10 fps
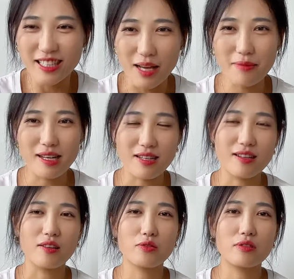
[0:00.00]
假模假式
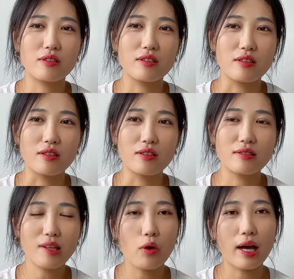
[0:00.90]
儿的，就是
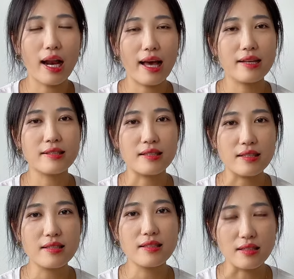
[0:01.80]
在我看来，奇
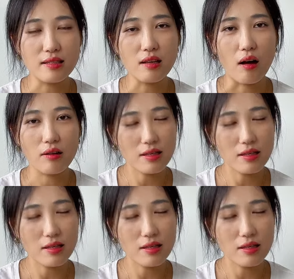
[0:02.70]
技淫巧。